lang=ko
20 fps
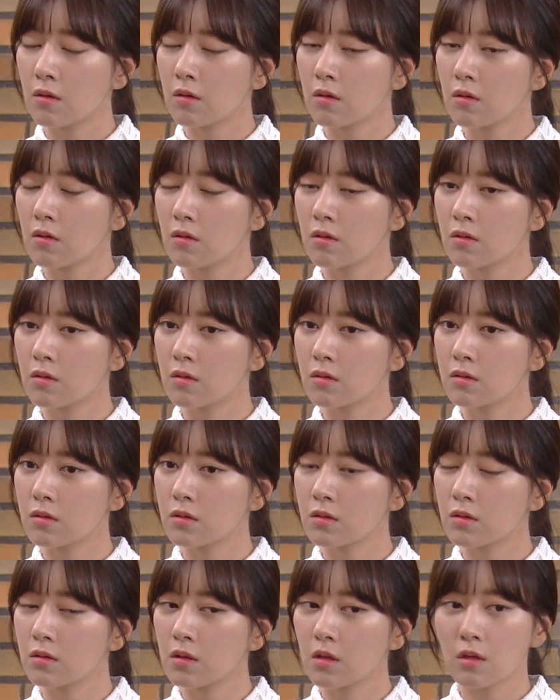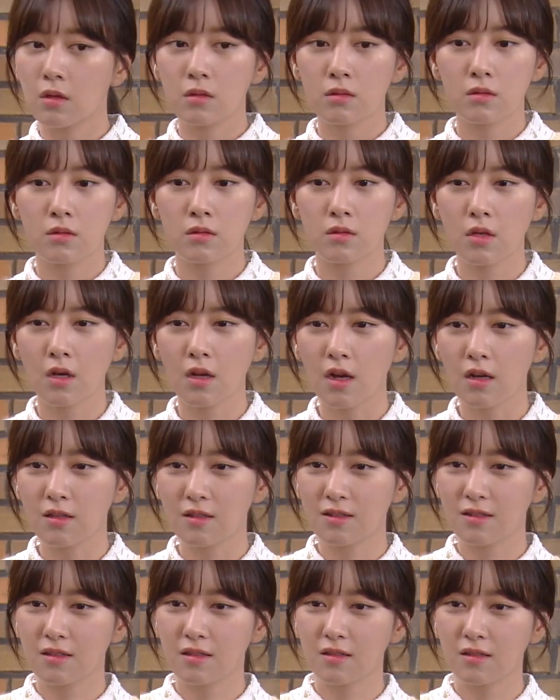어, 제가
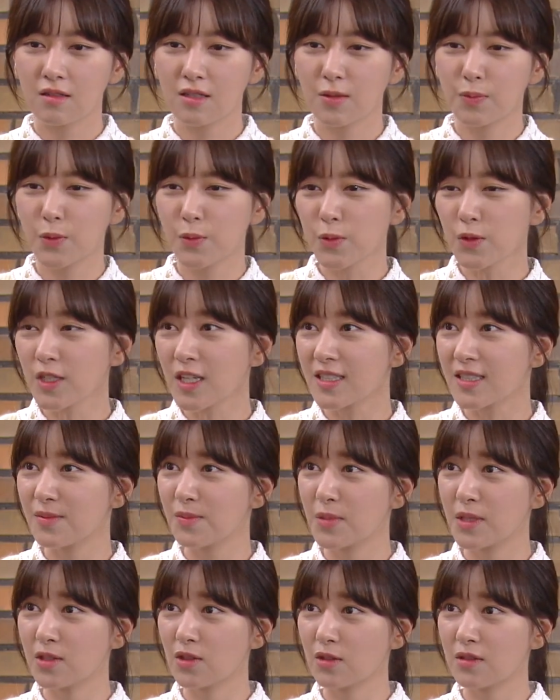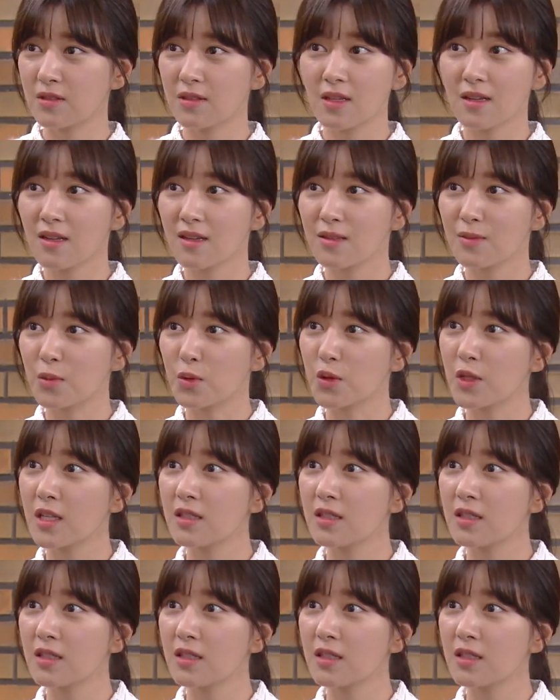그 부분까진 미처 생각을 못